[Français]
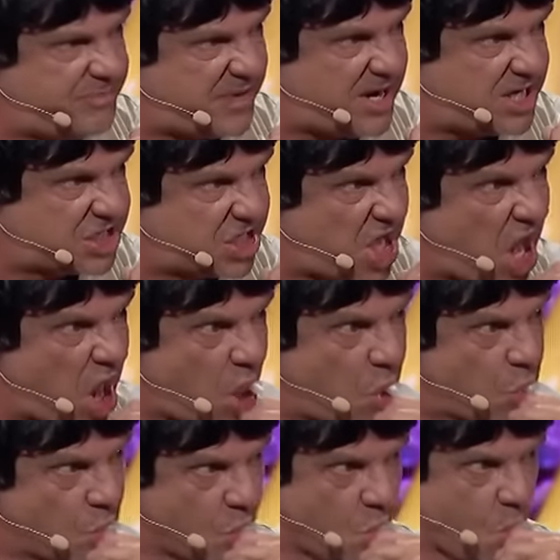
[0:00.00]
pensée.
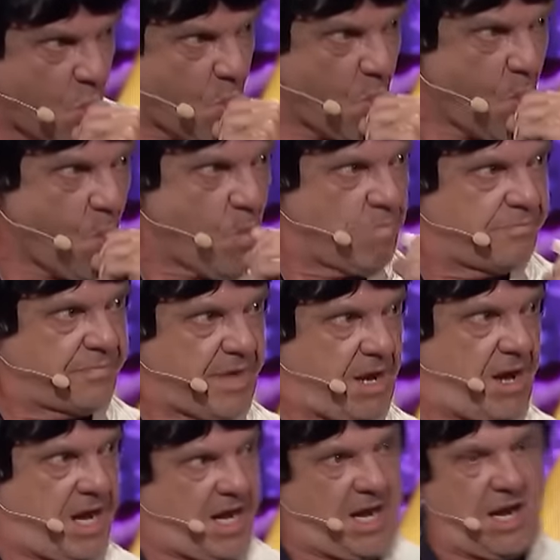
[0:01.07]

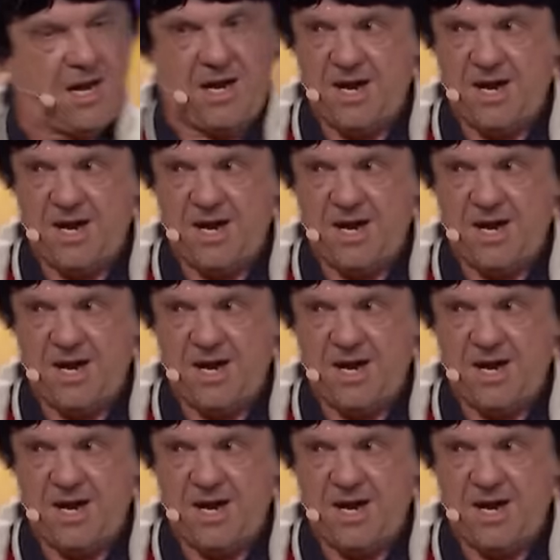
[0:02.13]
Euh,